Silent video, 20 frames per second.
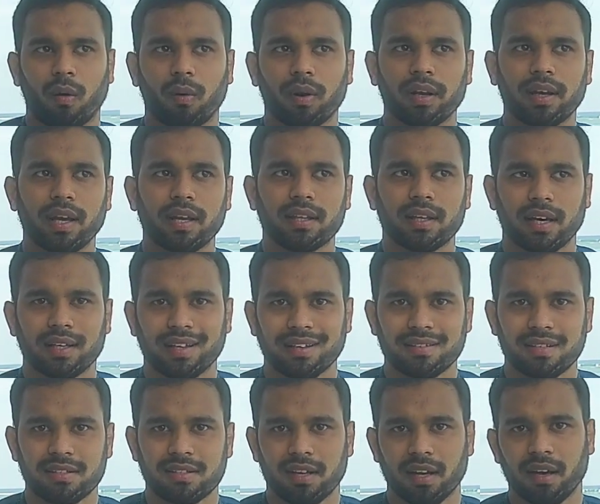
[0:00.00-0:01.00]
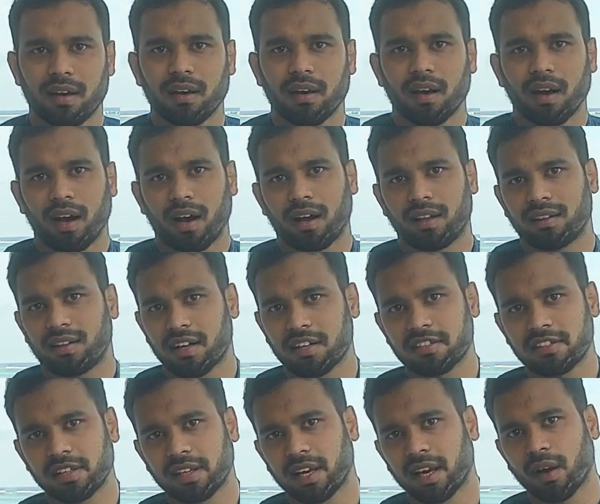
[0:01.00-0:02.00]
অনেকেই দেখা যাচ্ছে যে দেশ
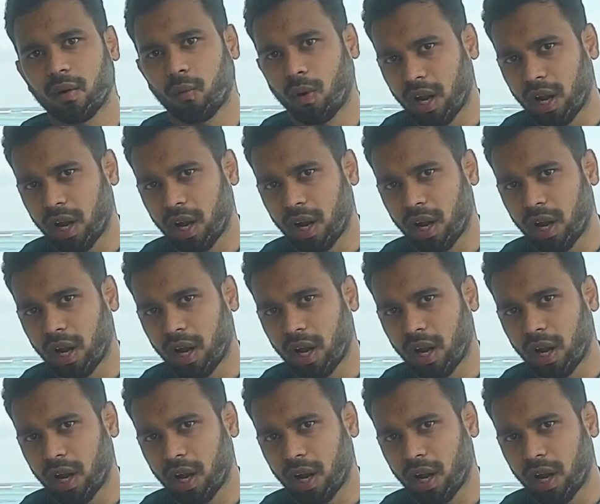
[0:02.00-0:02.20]
থেকে